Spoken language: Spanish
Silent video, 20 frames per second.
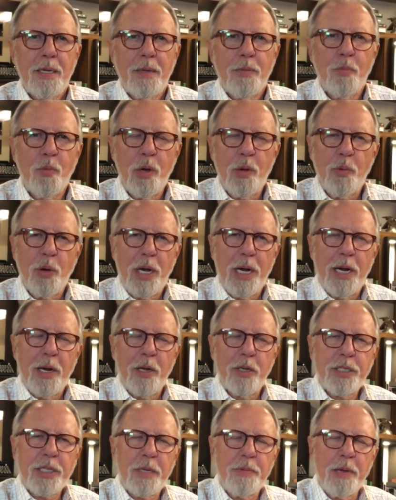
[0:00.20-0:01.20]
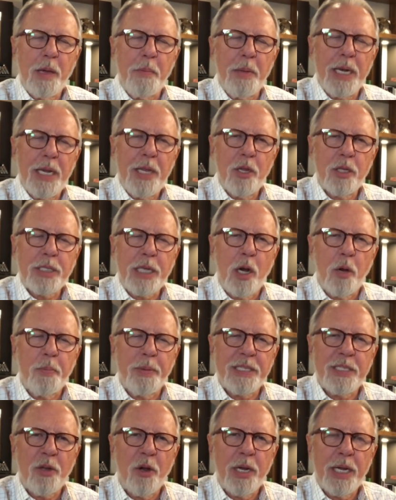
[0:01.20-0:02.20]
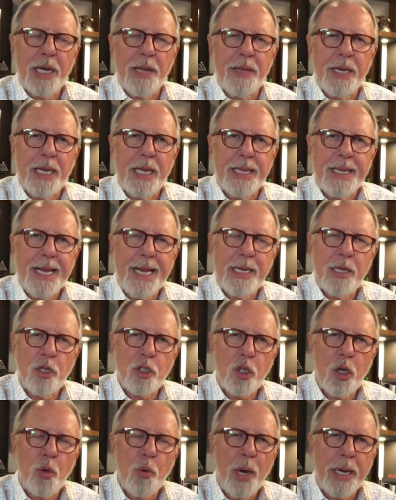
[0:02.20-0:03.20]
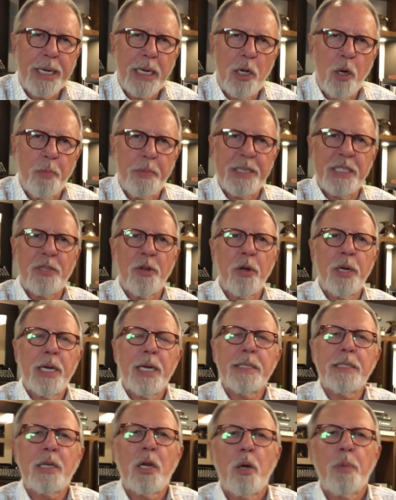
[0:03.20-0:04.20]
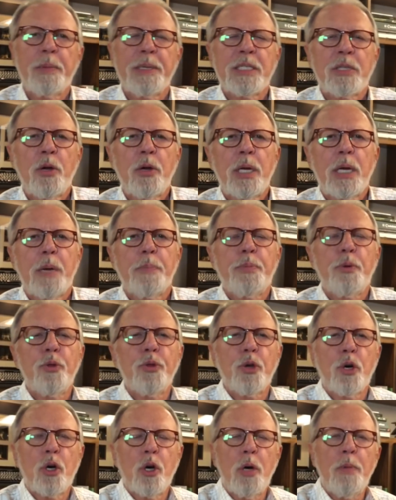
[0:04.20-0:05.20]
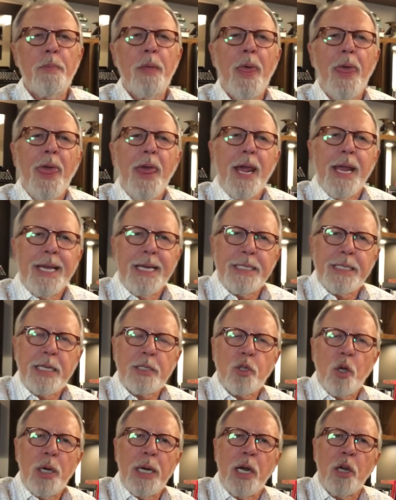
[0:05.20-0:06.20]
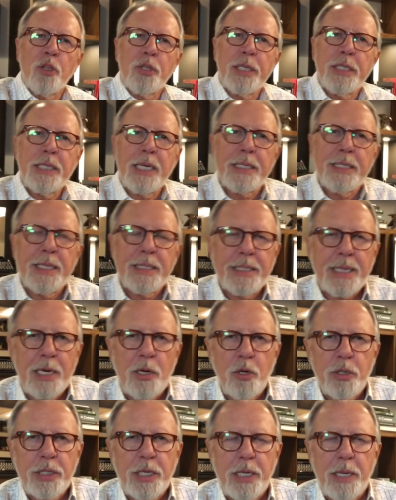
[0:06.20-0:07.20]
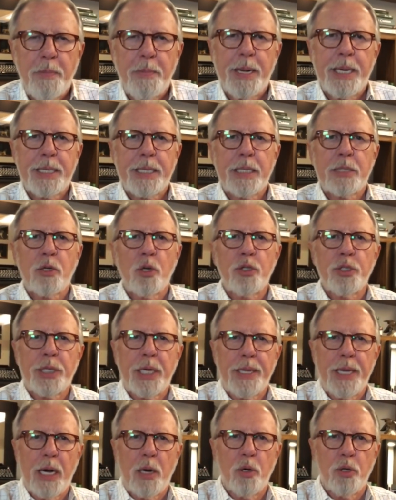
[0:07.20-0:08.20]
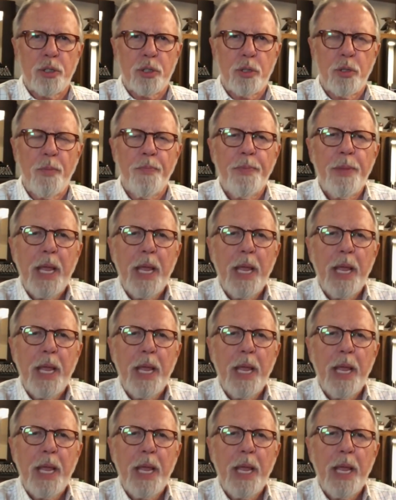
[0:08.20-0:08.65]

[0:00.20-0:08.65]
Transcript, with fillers: Muy buenas noches, bienvenidos a López Dóriga Digital. Yo soy Joaquín López Dóriga, este es lópezdóriga.com y estas son las noticias de esta noche de martes 11 de agosto.